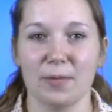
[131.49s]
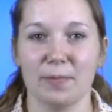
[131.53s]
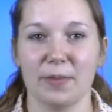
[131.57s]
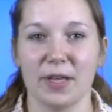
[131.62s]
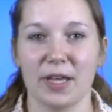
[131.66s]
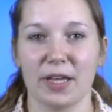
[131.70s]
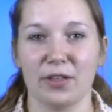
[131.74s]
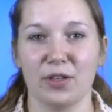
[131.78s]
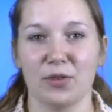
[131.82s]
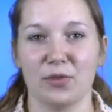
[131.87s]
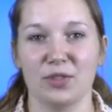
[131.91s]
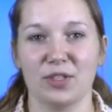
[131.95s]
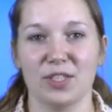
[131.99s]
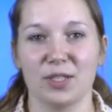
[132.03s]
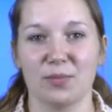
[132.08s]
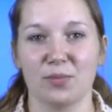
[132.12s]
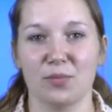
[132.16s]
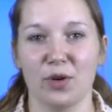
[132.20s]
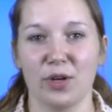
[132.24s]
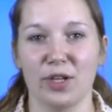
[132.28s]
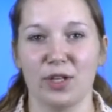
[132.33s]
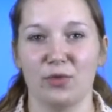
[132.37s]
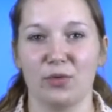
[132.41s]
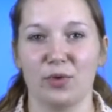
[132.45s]

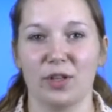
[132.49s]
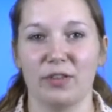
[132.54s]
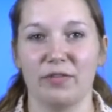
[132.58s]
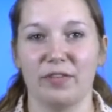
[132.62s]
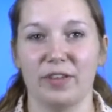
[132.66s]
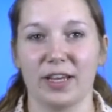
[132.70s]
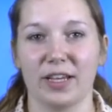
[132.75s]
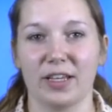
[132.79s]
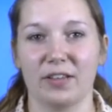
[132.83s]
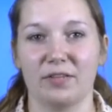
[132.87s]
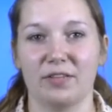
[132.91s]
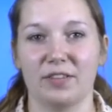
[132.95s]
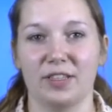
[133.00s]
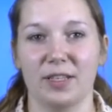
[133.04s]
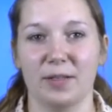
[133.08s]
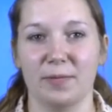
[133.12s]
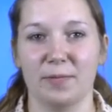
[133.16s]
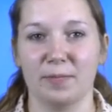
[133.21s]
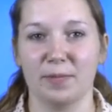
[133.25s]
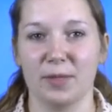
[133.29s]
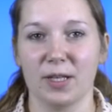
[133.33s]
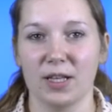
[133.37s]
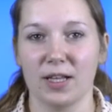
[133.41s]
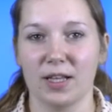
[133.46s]
Périodiquement, il doit être
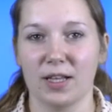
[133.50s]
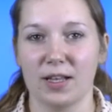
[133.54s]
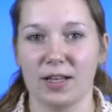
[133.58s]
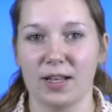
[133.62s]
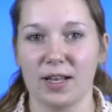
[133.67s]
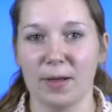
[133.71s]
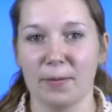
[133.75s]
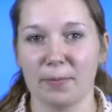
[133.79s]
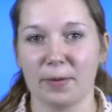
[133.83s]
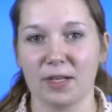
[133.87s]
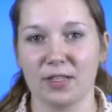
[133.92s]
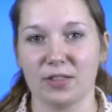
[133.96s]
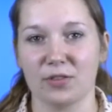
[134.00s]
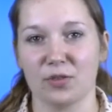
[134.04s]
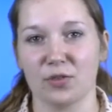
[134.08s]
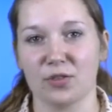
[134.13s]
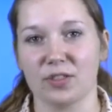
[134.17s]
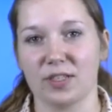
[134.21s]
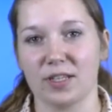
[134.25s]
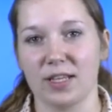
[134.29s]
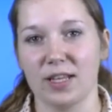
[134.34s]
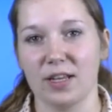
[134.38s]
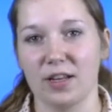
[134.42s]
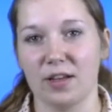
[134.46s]
vérifié la
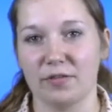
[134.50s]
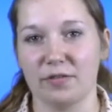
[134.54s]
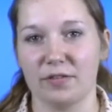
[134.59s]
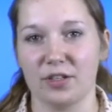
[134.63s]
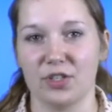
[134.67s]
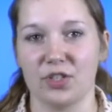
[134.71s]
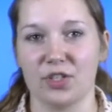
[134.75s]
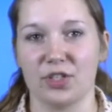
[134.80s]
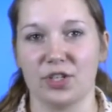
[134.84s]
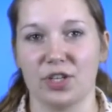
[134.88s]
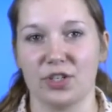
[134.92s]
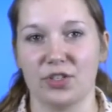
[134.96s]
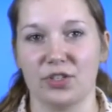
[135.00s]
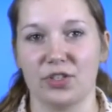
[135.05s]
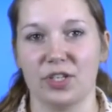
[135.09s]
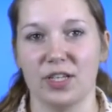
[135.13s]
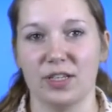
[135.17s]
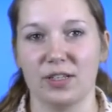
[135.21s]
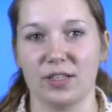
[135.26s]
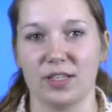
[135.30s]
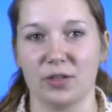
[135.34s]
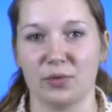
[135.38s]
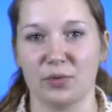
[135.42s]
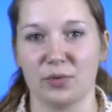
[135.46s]
présence et l'affichage
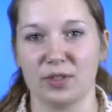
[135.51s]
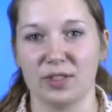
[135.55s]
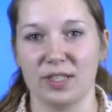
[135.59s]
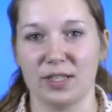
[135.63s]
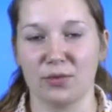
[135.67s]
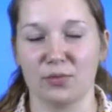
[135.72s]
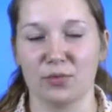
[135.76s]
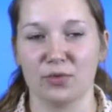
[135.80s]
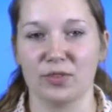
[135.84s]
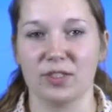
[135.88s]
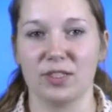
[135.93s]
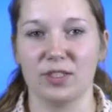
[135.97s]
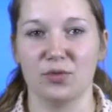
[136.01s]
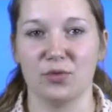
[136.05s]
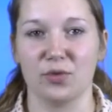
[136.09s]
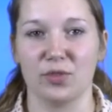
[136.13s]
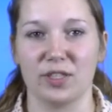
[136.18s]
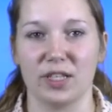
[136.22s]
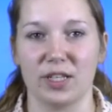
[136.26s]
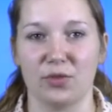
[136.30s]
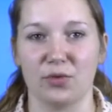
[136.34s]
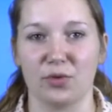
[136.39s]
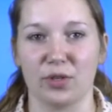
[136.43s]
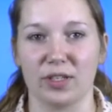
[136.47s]
des consignes de
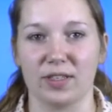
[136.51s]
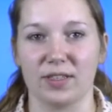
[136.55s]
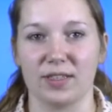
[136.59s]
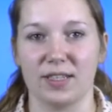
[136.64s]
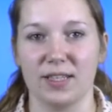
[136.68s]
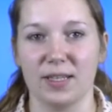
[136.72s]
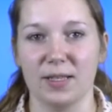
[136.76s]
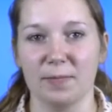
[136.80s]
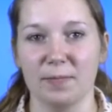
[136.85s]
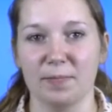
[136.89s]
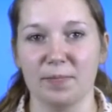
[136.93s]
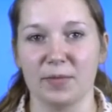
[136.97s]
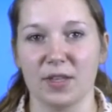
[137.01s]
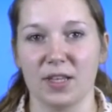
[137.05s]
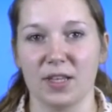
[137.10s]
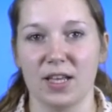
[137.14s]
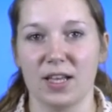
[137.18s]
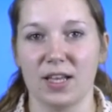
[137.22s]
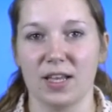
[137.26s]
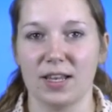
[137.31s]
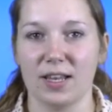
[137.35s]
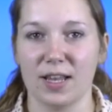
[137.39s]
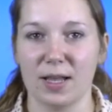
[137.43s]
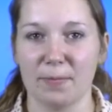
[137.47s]
sécurité,
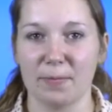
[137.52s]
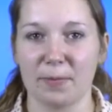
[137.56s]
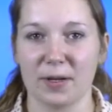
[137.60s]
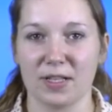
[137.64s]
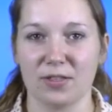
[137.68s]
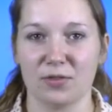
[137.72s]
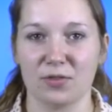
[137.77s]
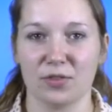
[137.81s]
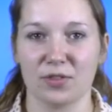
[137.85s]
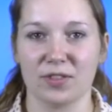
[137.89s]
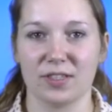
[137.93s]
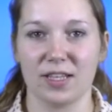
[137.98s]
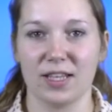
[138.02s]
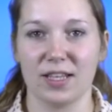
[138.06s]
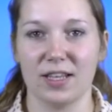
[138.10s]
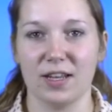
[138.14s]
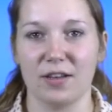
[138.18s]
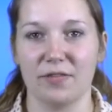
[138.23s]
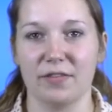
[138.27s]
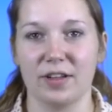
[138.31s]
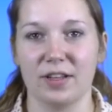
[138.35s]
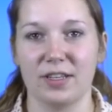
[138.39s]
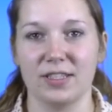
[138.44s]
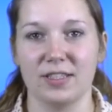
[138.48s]
la présence et
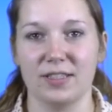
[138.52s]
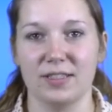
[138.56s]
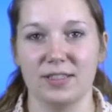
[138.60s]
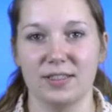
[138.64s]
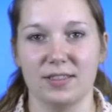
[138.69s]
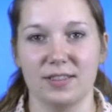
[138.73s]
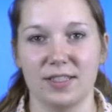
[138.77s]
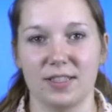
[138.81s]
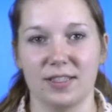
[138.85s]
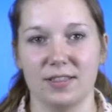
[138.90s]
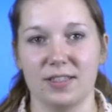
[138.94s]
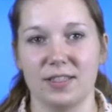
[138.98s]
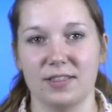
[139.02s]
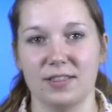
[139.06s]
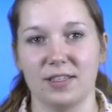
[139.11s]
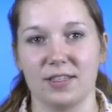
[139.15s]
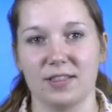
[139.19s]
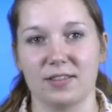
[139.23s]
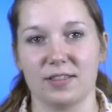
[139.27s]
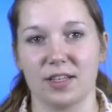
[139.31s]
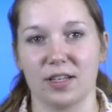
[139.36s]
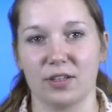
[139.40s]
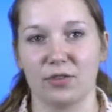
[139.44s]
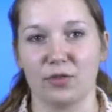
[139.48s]
la validité des
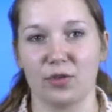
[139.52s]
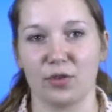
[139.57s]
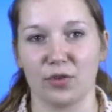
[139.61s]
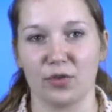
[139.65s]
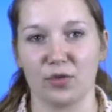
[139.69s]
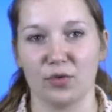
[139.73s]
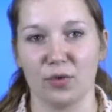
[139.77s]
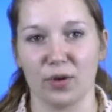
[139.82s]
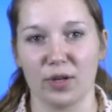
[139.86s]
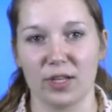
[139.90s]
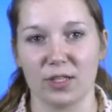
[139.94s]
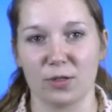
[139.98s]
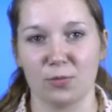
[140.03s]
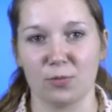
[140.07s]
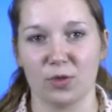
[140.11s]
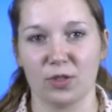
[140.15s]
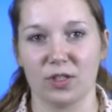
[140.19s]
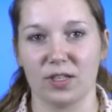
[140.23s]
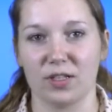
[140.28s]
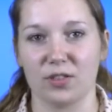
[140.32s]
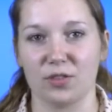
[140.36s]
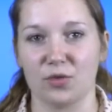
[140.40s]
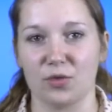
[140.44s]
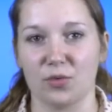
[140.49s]
extincteurs sur
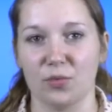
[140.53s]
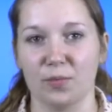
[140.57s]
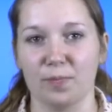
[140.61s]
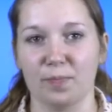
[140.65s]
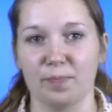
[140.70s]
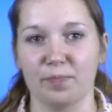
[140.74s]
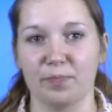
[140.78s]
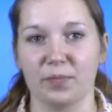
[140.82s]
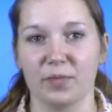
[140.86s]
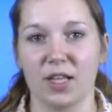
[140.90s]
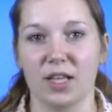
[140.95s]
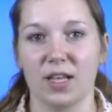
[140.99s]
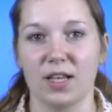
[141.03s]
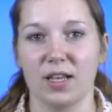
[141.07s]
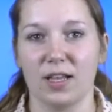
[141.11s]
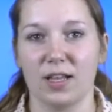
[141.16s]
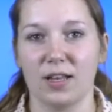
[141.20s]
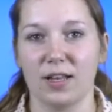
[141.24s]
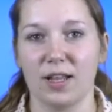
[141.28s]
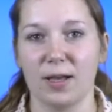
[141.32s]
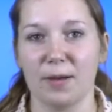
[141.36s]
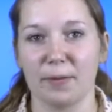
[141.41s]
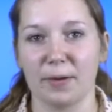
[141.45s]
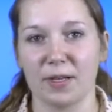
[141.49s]
l'exploitation,
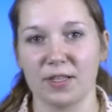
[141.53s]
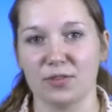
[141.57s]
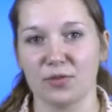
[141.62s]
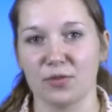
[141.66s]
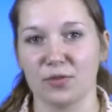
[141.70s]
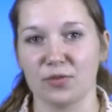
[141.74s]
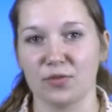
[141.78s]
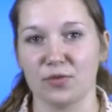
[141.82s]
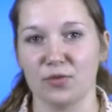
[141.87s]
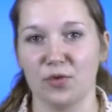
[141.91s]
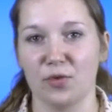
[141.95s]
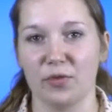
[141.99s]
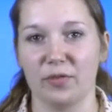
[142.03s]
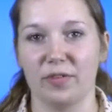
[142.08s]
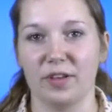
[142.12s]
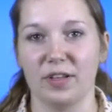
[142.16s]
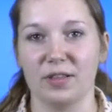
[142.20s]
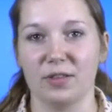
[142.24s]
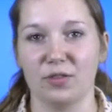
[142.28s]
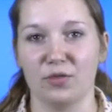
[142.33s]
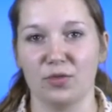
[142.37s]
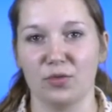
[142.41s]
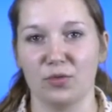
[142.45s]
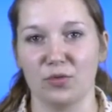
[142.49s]
la présence de
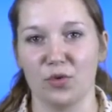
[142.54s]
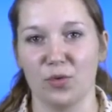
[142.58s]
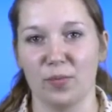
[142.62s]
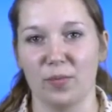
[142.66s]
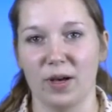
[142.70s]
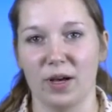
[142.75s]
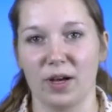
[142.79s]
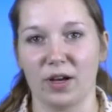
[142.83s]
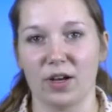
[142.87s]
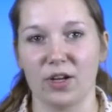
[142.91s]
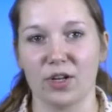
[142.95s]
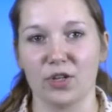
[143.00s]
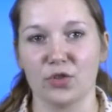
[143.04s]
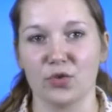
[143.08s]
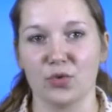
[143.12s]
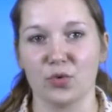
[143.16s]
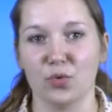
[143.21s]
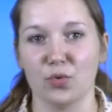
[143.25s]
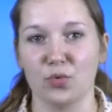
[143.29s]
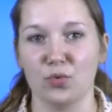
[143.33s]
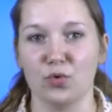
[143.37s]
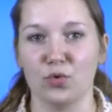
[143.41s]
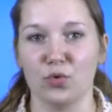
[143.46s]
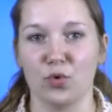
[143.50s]
vannes de barrage
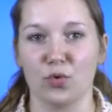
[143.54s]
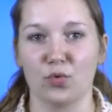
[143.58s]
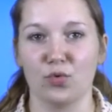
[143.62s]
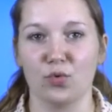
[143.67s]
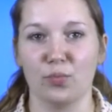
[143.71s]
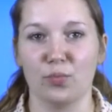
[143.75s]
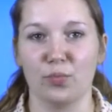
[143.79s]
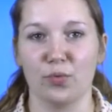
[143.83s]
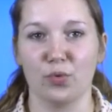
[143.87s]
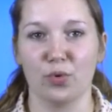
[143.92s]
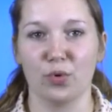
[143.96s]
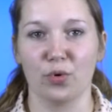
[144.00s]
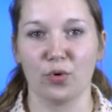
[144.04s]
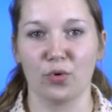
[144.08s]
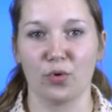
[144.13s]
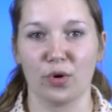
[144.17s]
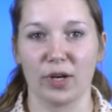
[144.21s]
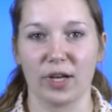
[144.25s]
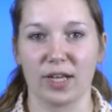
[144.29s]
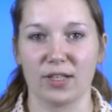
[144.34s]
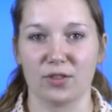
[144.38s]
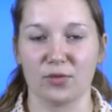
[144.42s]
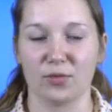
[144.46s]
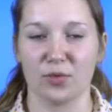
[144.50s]
ou de coupures
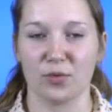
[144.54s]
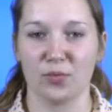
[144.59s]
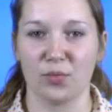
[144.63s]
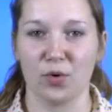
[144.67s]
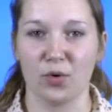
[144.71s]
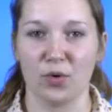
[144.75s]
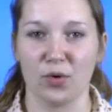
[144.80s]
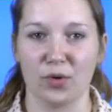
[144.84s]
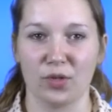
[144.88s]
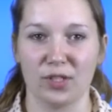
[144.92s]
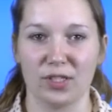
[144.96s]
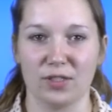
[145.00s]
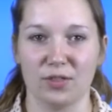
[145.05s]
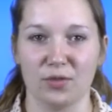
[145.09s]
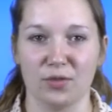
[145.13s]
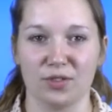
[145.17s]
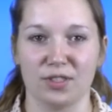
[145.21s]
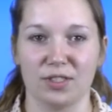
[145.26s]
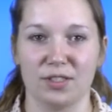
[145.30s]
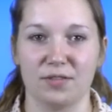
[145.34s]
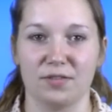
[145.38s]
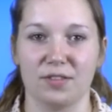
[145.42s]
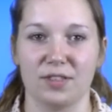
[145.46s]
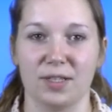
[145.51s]
correctement
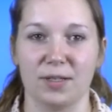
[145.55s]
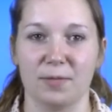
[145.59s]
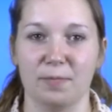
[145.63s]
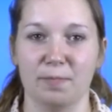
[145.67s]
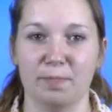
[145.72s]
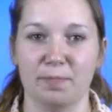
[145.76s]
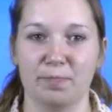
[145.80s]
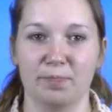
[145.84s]
identifiées.